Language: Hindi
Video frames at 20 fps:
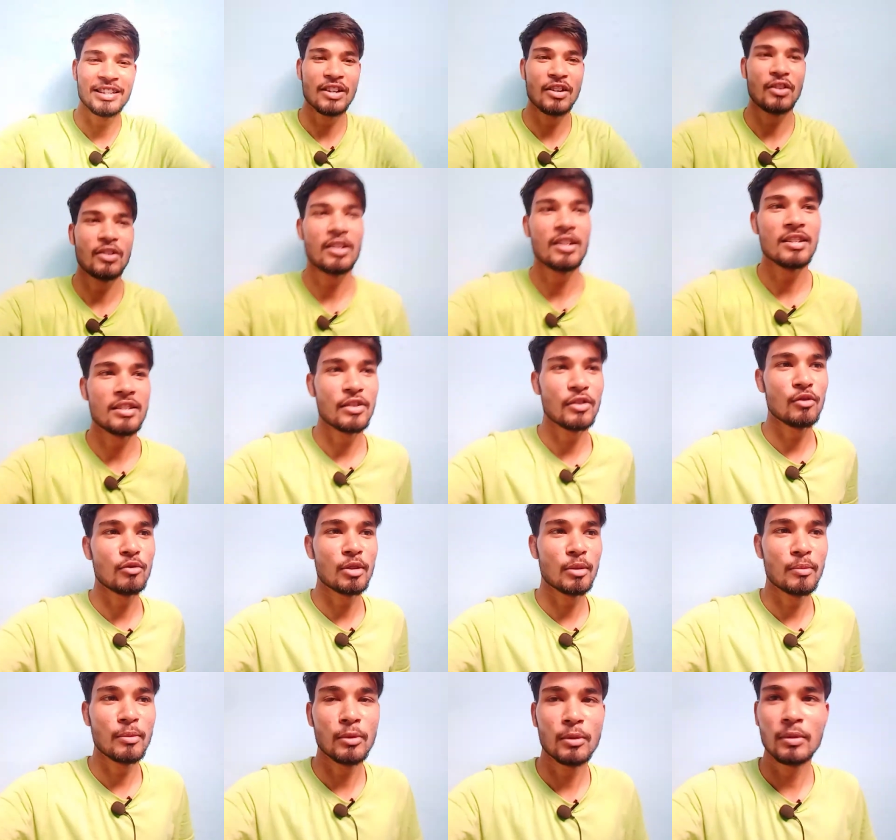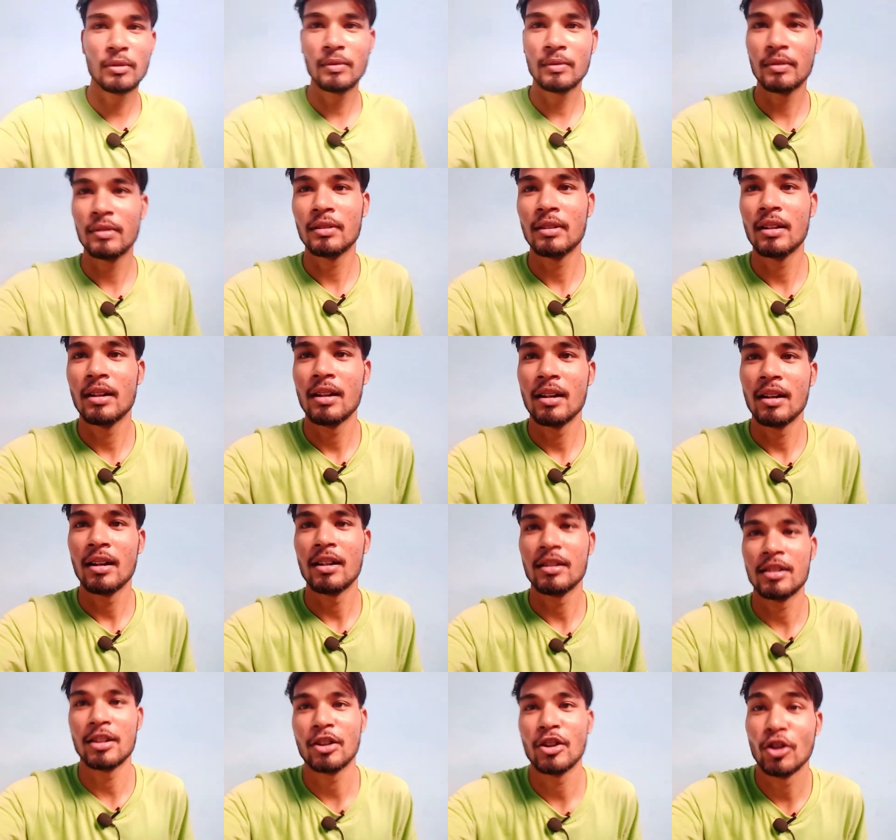और कैसे तो सब लोग
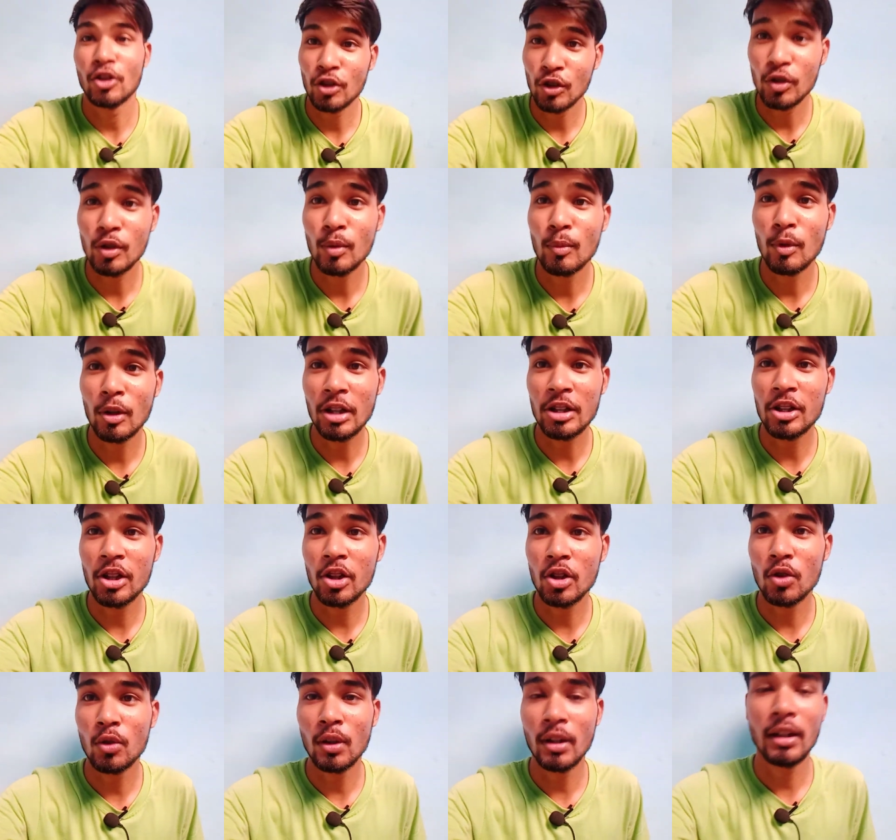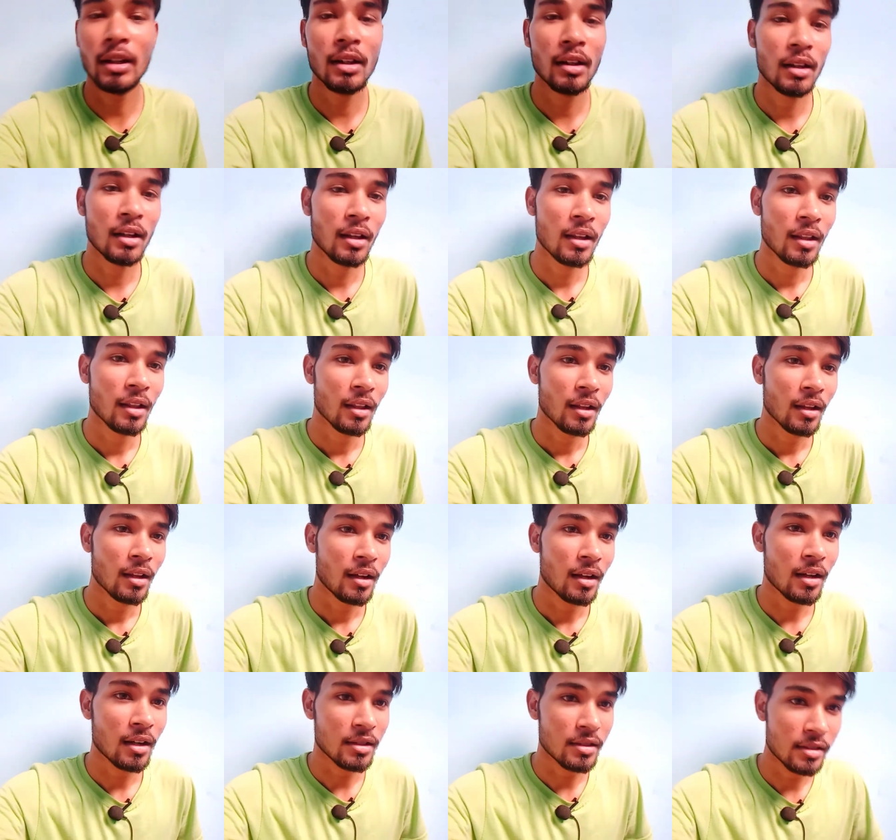ऐसा कर तो सब लोग अच्छे ही हो गए
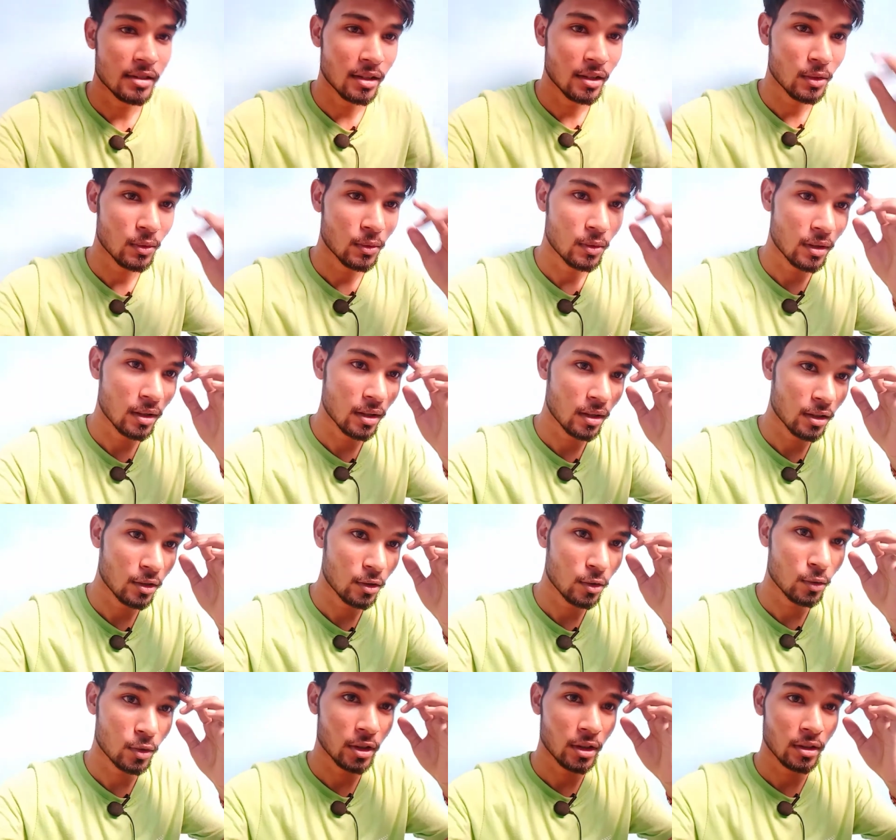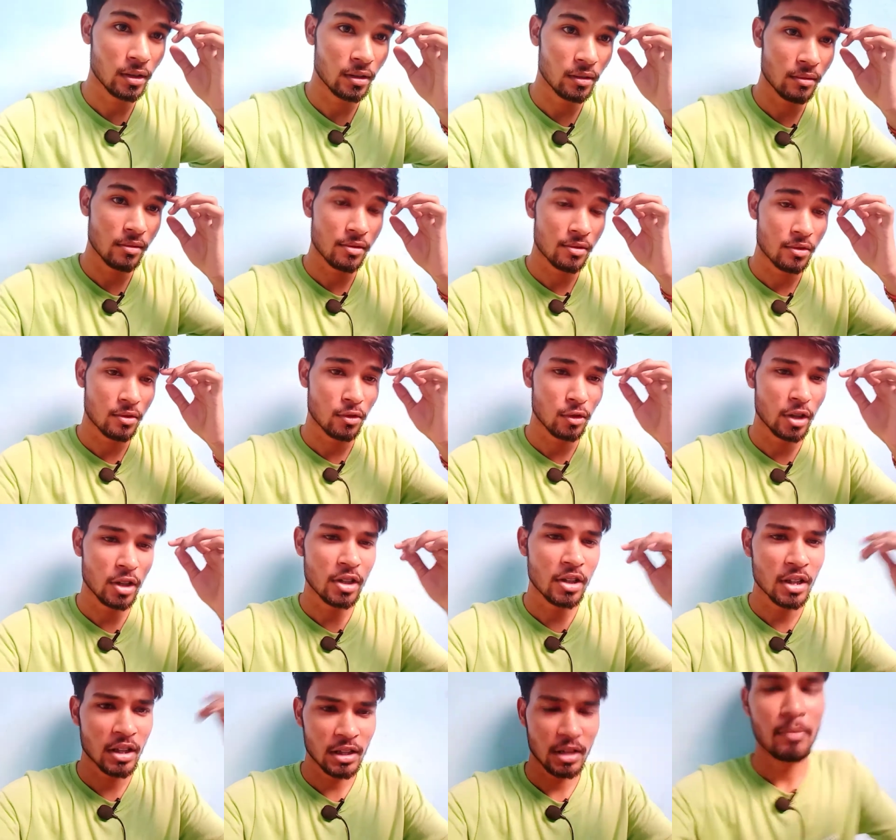आज ये हो गया कि दो तीन दो तीन
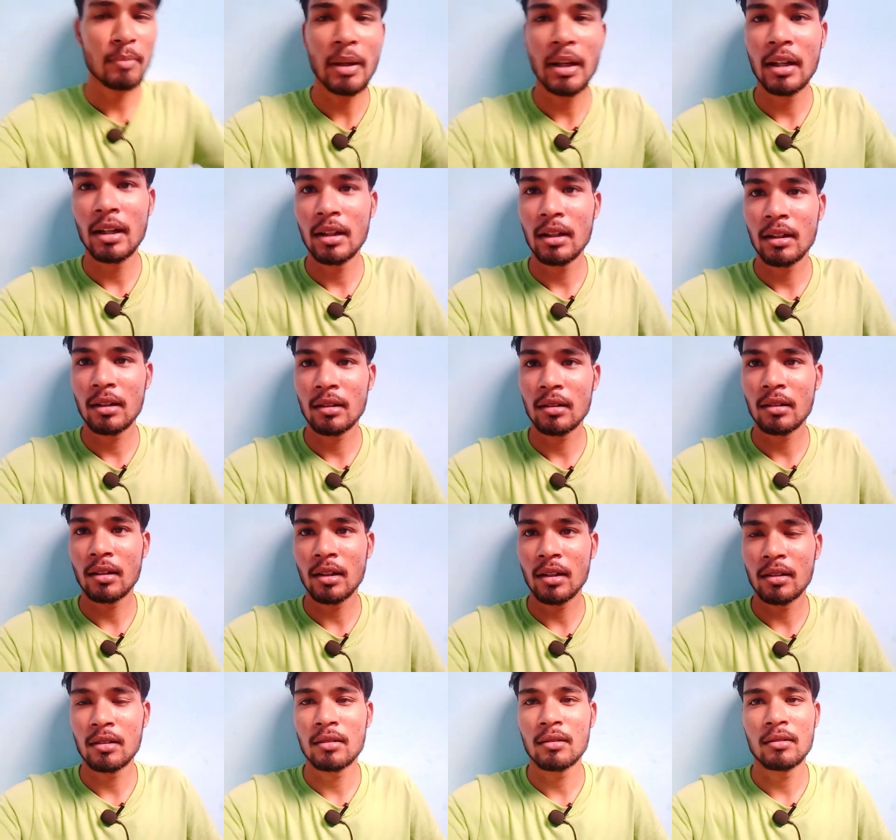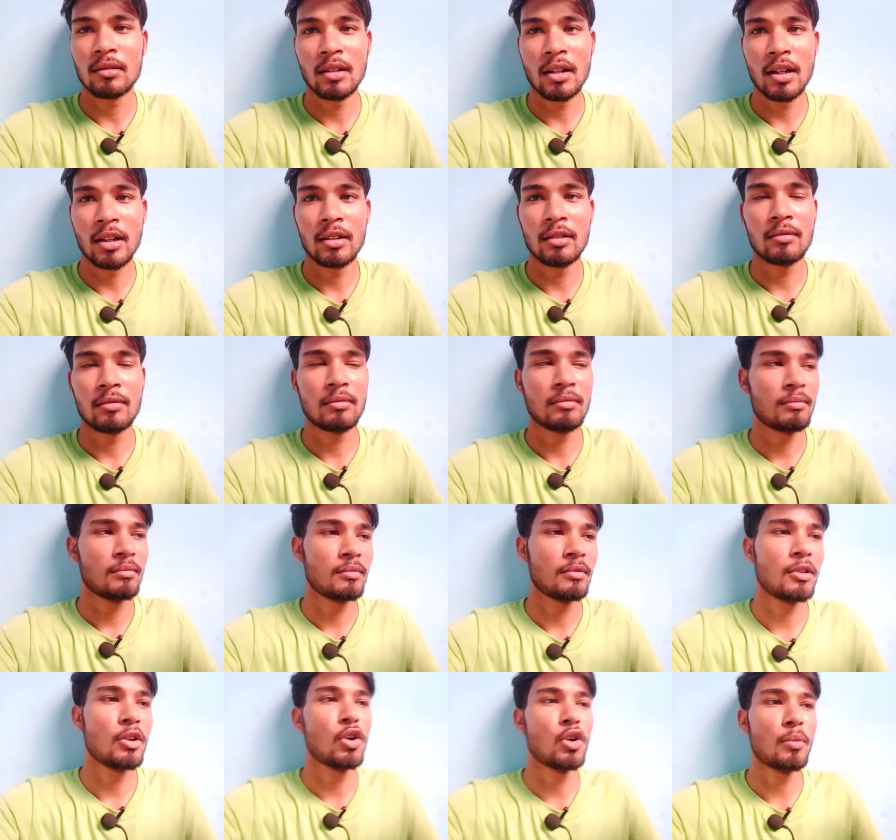चार दिन पहले एक
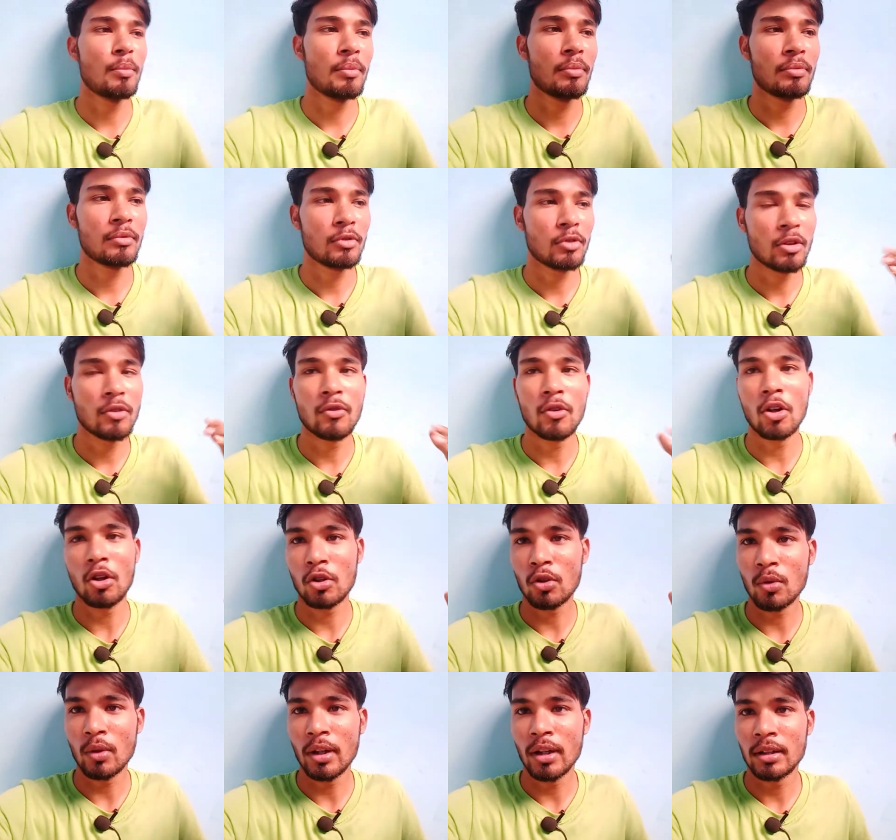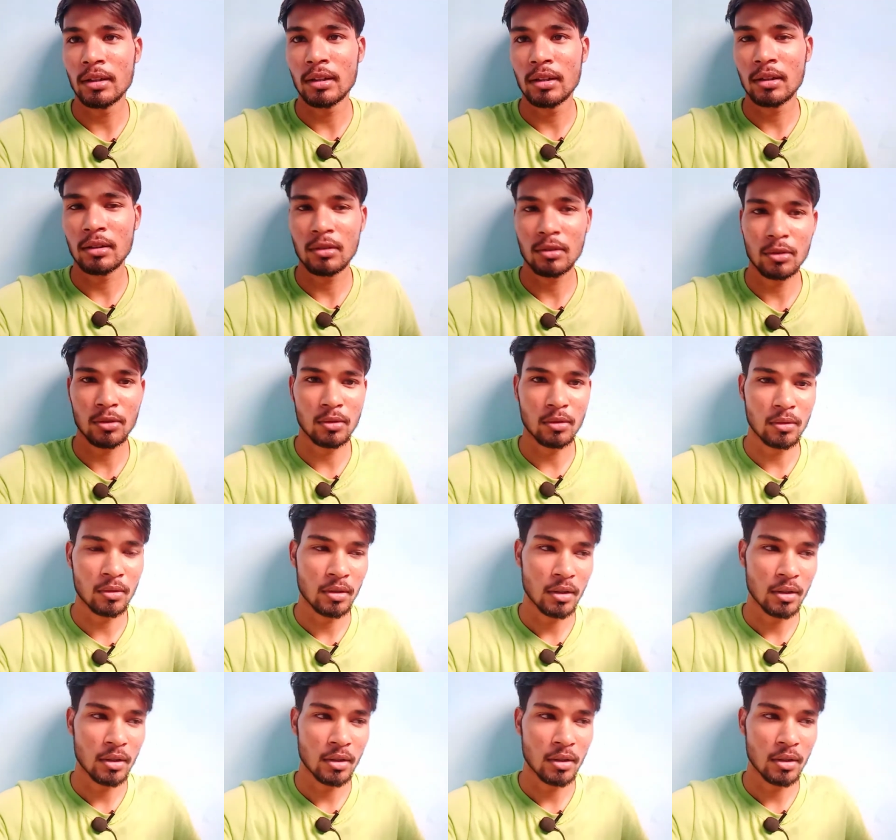लाइट गाँव में थोड़ा फॉल्ट हो गया था तो